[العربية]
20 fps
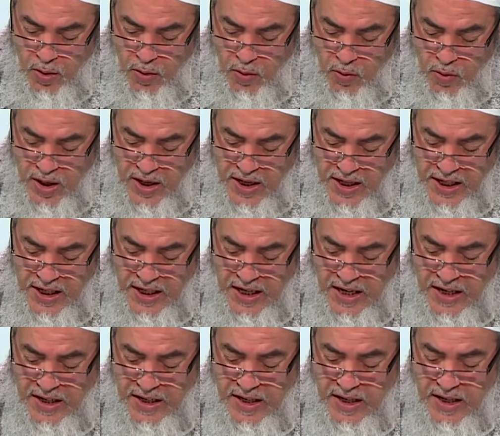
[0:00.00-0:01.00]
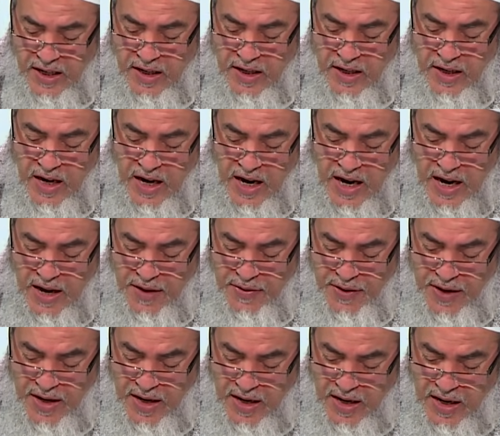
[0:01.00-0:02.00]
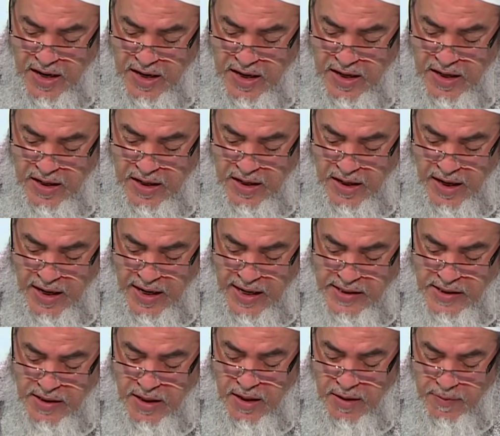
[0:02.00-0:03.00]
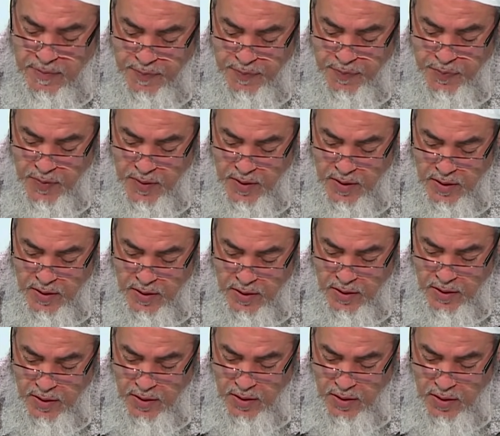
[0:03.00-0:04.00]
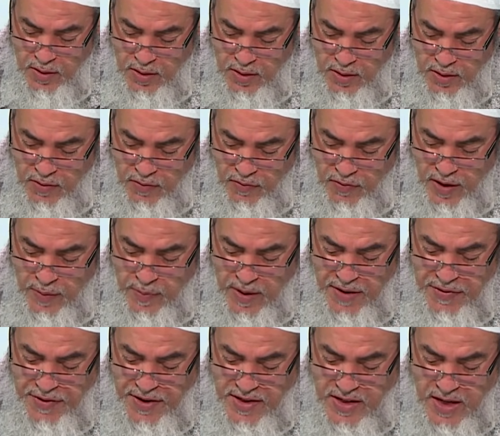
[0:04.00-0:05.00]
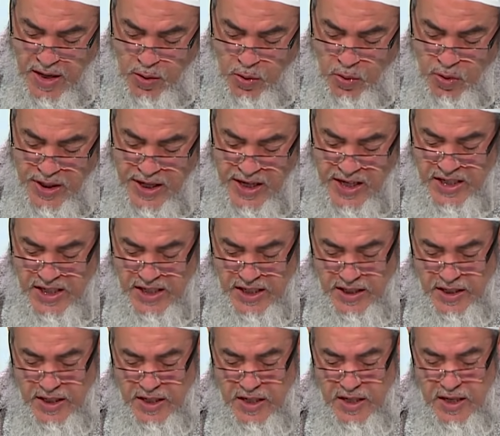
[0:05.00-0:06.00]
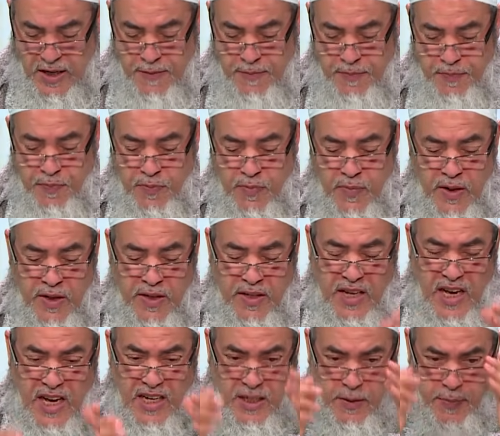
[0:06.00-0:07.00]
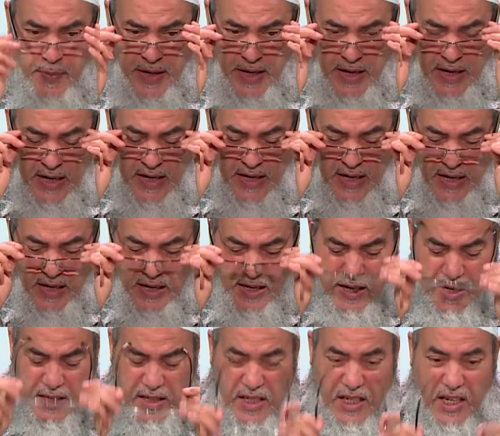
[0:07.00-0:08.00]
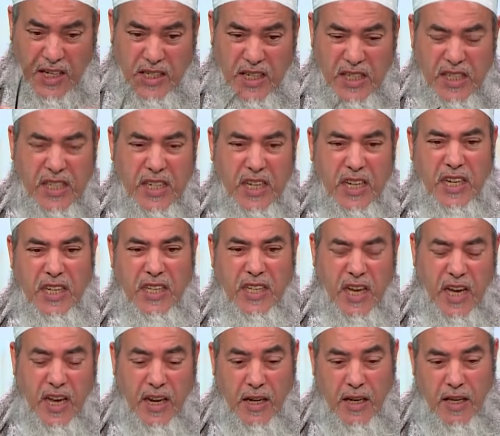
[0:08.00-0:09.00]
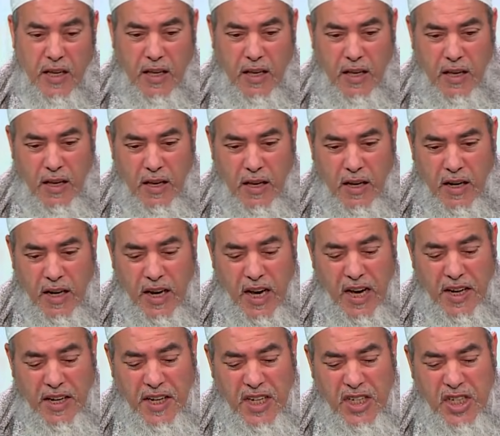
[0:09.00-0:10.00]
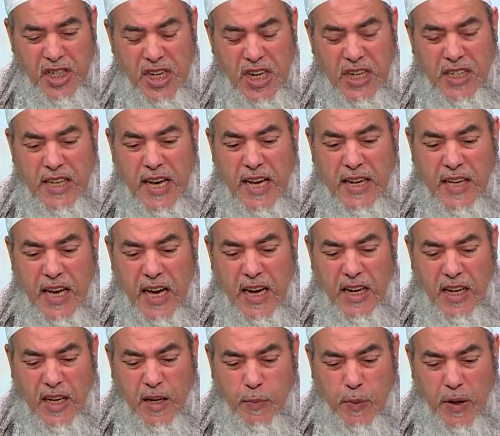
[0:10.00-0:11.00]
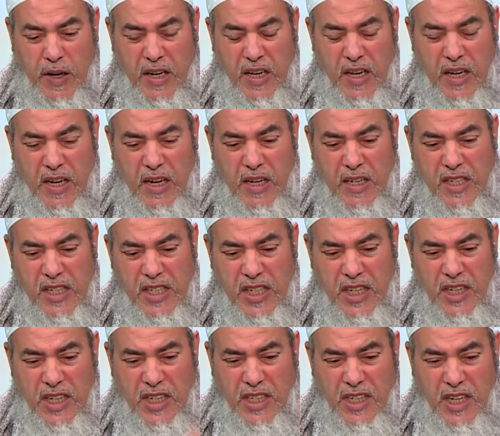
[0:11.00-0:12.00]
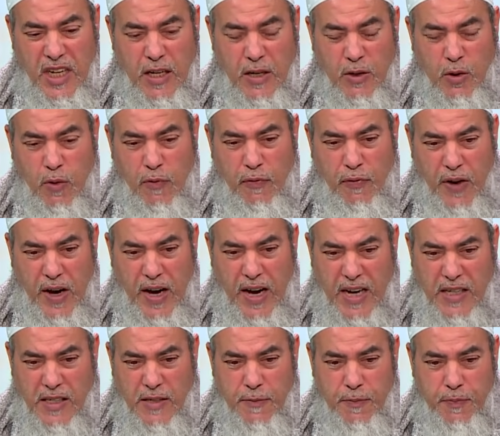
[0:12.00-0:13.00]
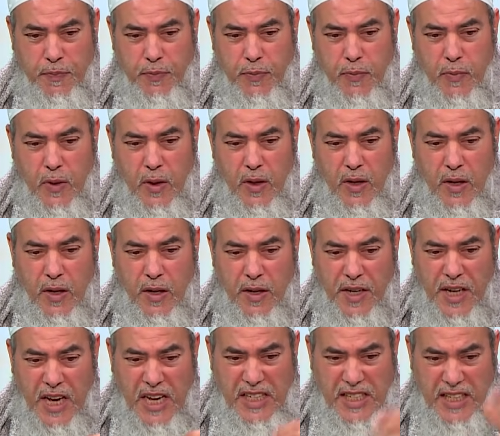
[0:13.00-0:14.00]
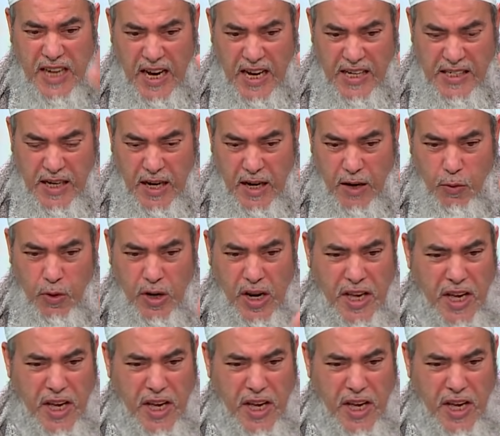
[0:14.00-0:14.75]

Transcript: وقيل لي هذا حرام فماذا تقول يا سيدي انت تبيع الخنزير للصينيين لأن الشيطان قال لك باللي الصينيين كفار نصارى ولا